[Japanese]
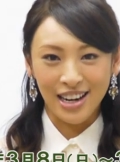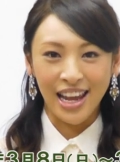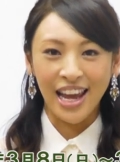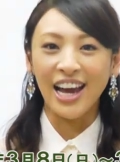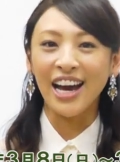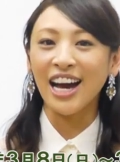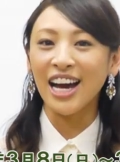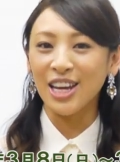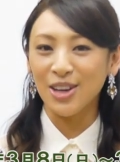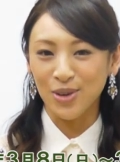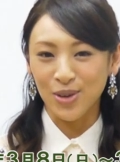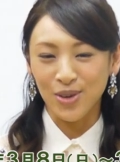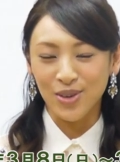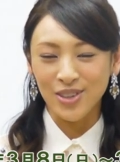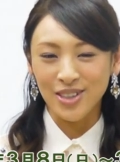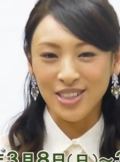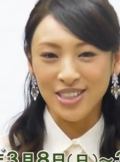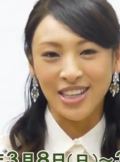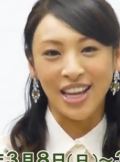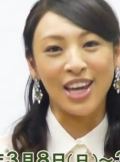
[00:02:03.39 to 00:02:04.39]
恋愛を
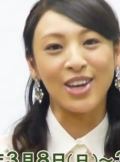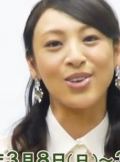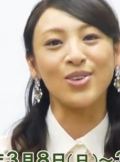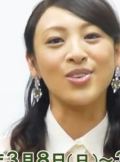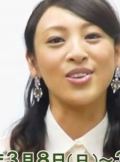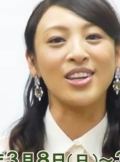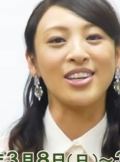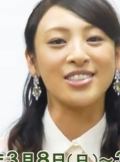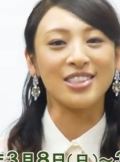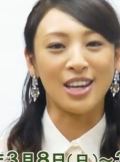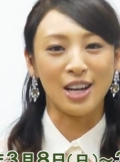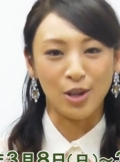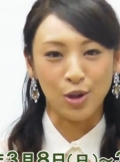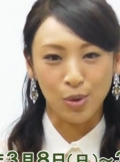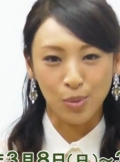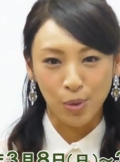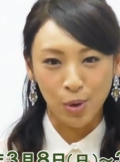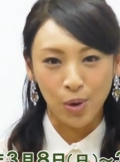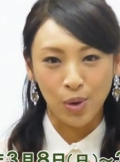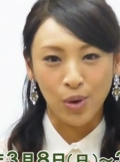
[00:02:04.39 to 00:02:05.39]
していくんですけれ
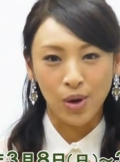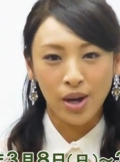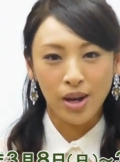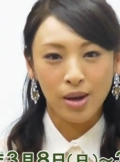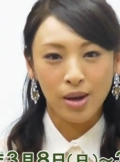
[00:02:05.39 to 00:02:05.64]
ども、